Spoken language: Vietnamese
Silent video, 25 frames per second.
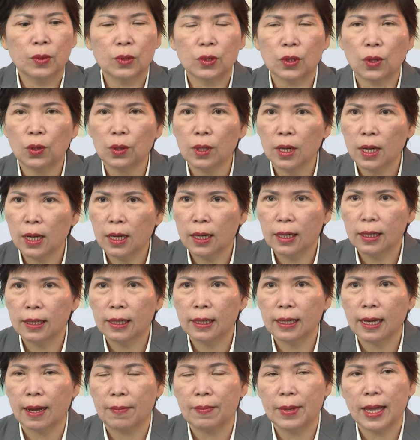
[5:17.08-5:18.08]
tốt hơn,
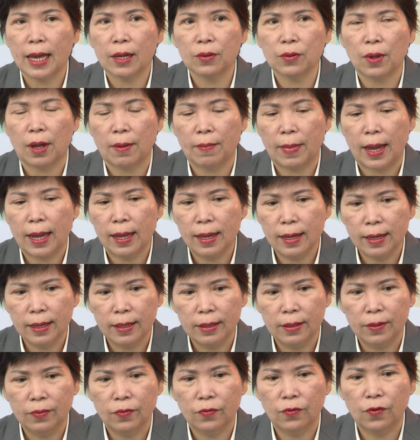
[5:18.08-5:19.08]
cảm giác thoải mái
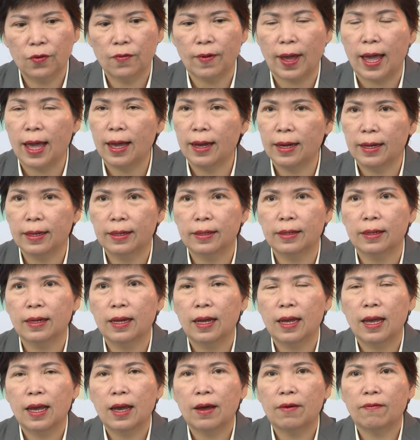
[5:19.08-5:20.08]
hơn, vui vẻ hơn
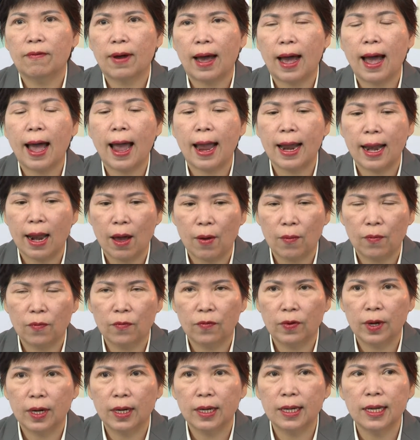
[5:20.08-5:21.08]
và hài
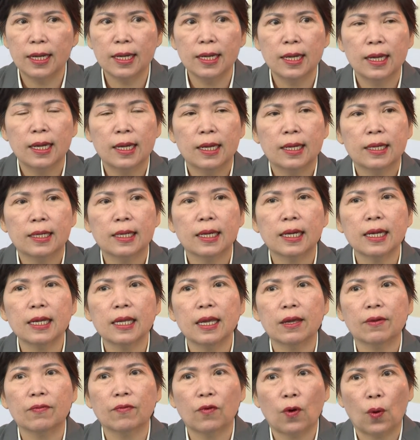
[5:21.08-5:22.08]
lòng với những cái
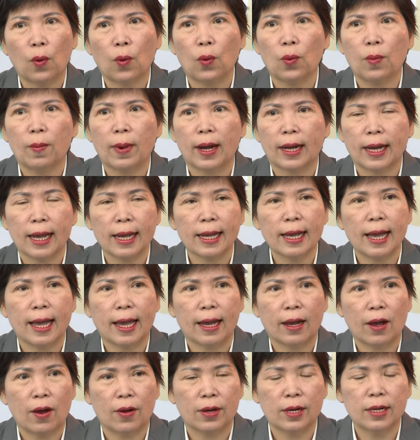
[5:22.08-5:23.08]
dịch vụ mà khách
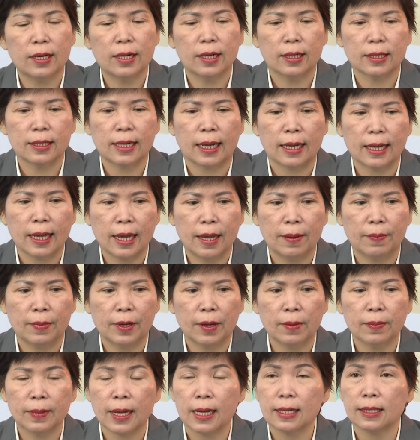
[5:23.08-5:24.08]
hàng họ đã được trải nghiệm
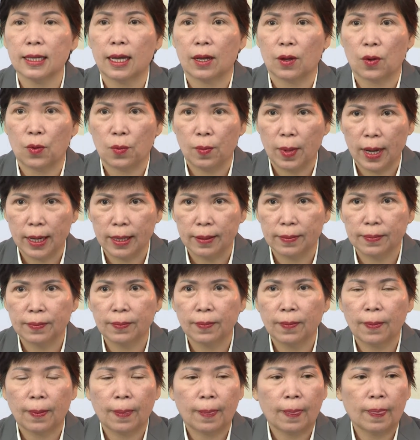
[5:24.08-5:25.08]
trong khách sạn của mình.
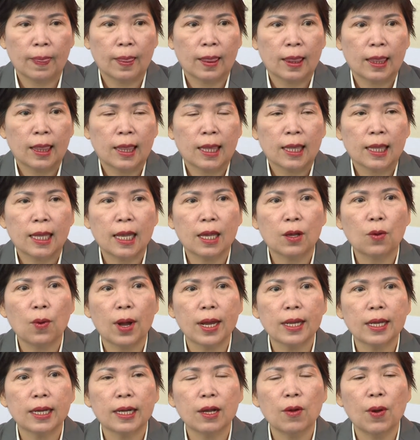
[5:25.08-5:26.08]
Thì
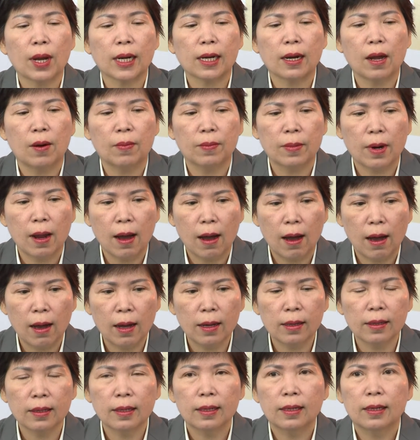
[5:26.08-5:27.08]
qua những cái hoạt động
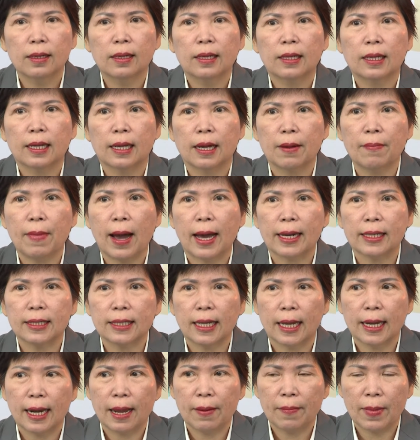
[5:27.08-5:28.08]
đó thì các bạn
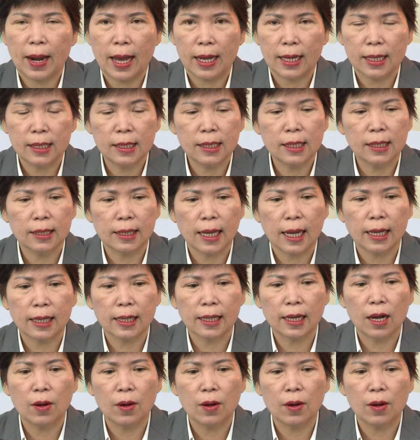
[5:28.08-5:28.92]
sẽ đem lại cái sự thành